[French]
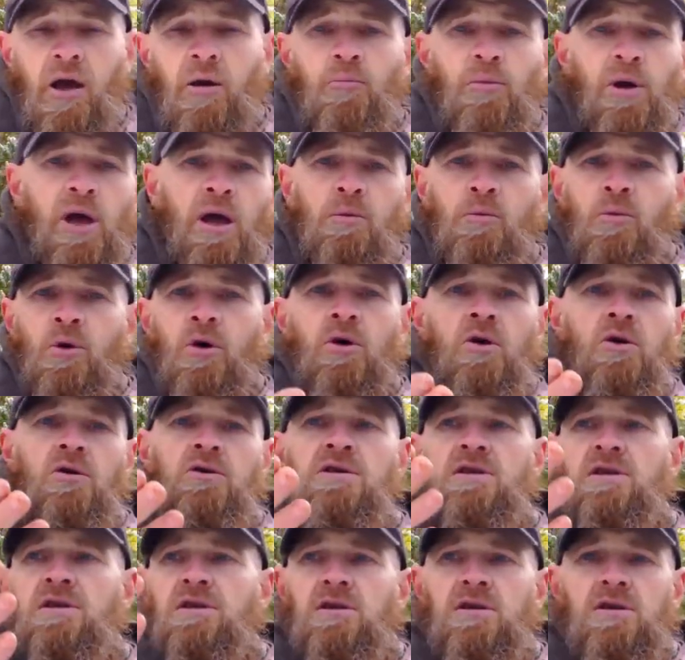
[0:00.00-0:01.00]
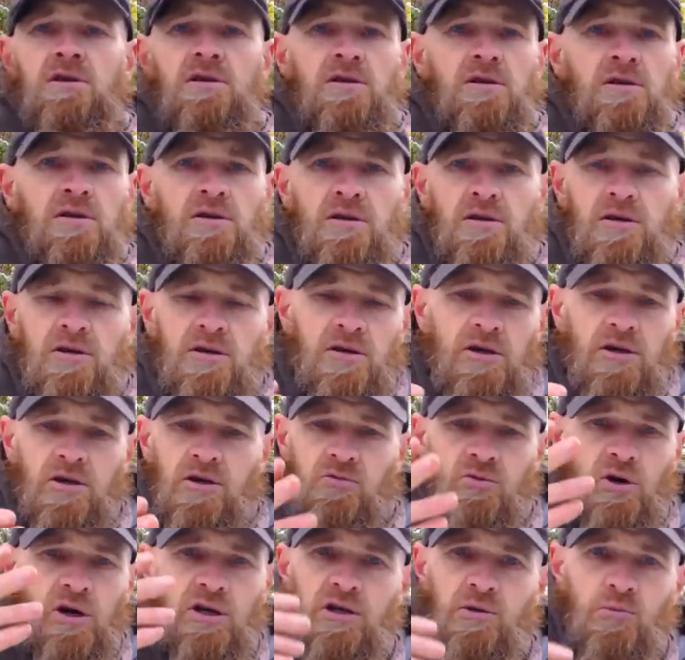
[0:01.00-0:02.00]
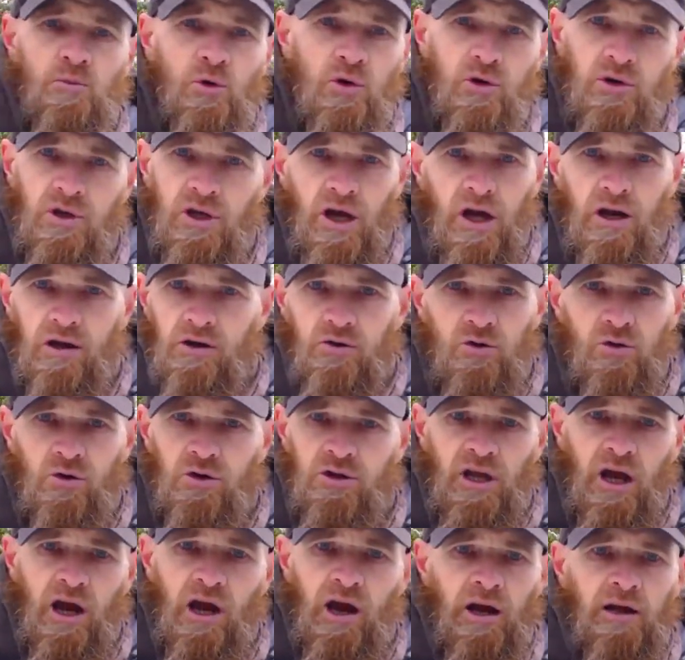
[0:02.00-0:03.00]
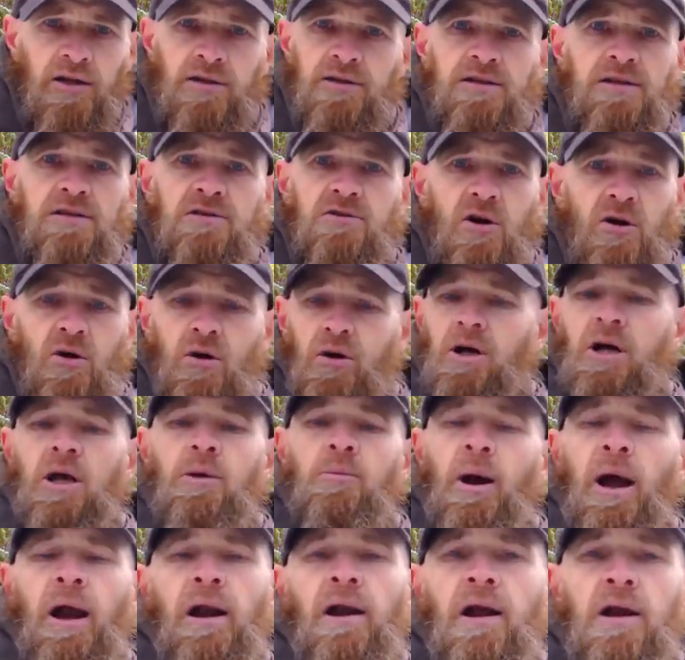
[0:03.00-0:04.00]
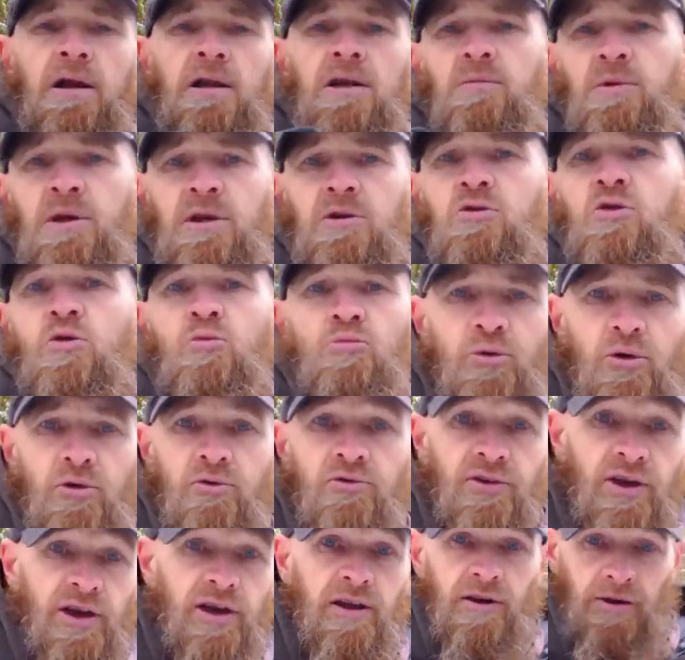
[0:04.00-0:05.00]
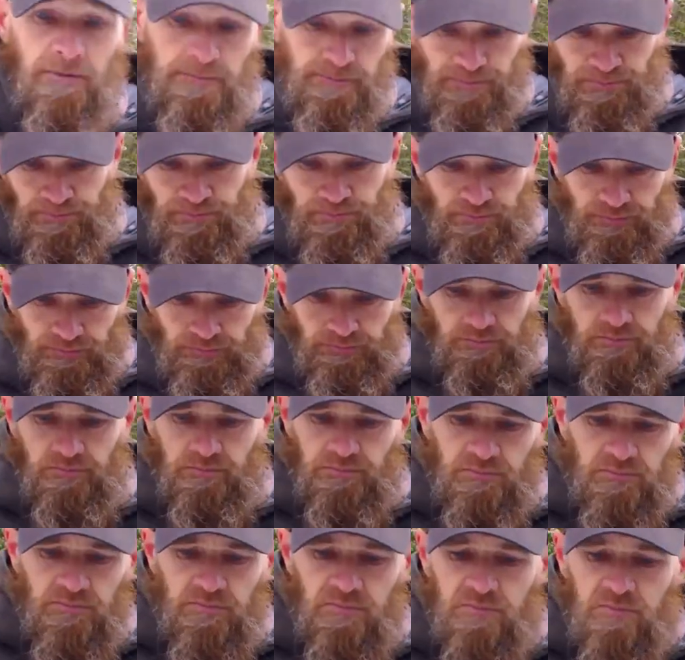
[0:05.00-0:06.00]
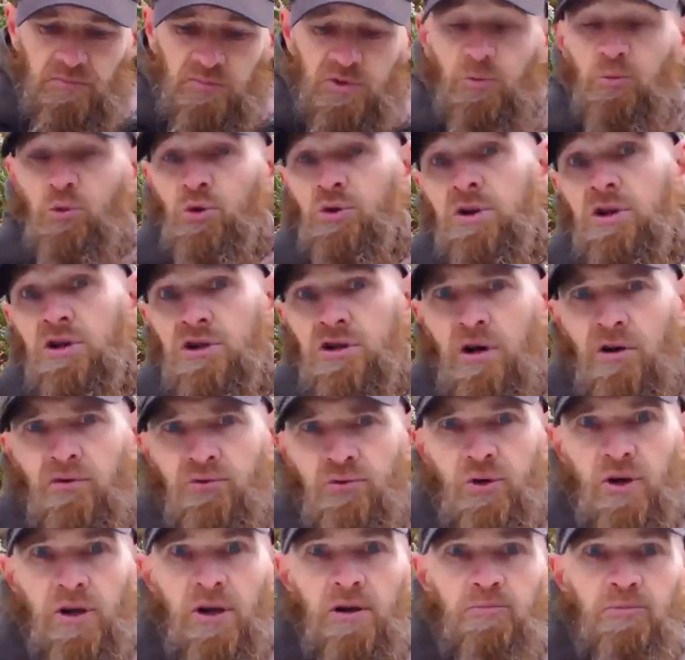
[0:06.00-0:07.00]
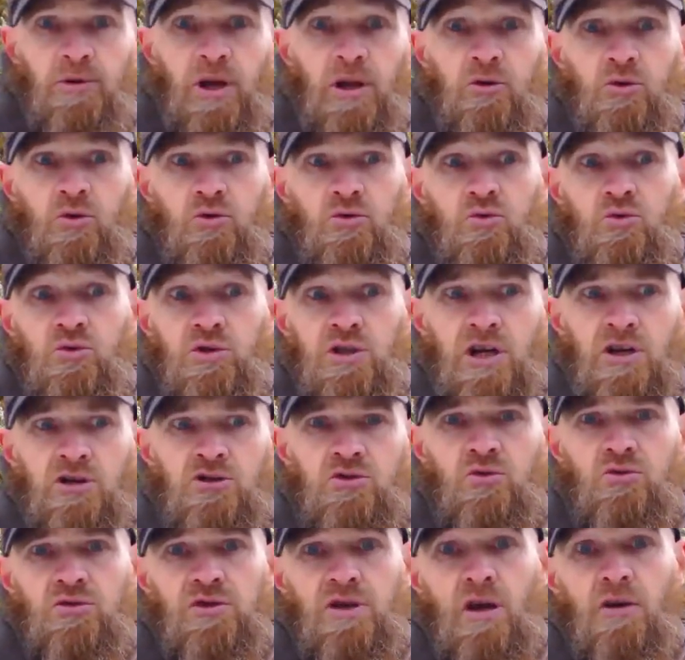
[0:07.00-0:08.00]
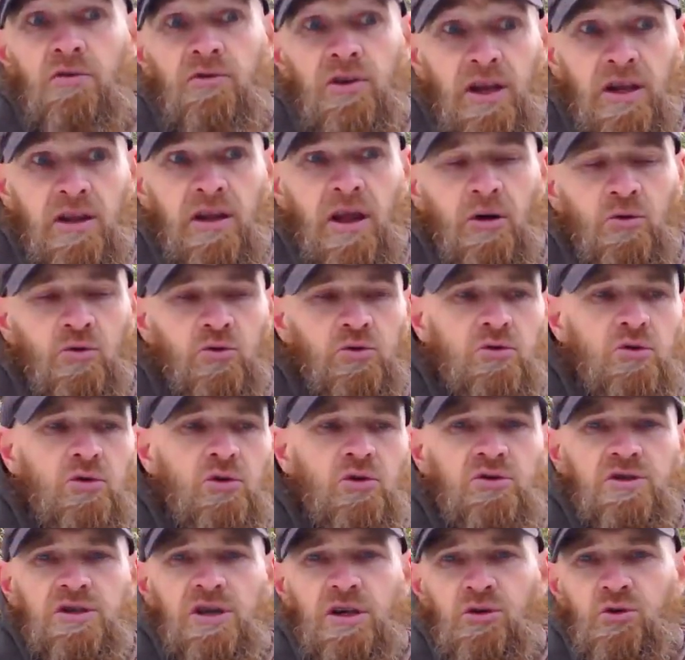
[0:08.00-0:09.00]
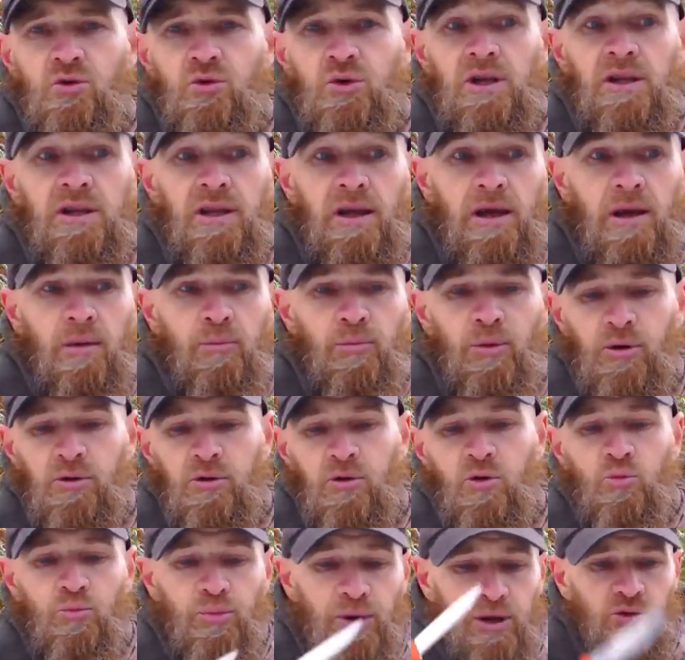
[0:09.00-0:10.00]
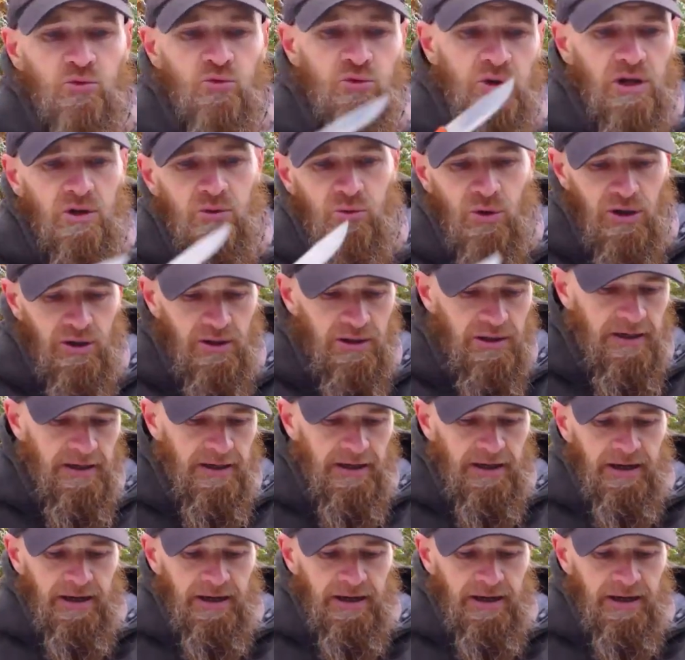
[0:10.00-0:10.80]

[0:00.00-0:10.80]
Même euh, si toi qui me regardes, tu as 10 ans, et eh ben, à la limite, tu peux le faire déjà, il faudrait peut-être que tu saches te servir d'un couteau en sécurité et pas te couper tous les doigts.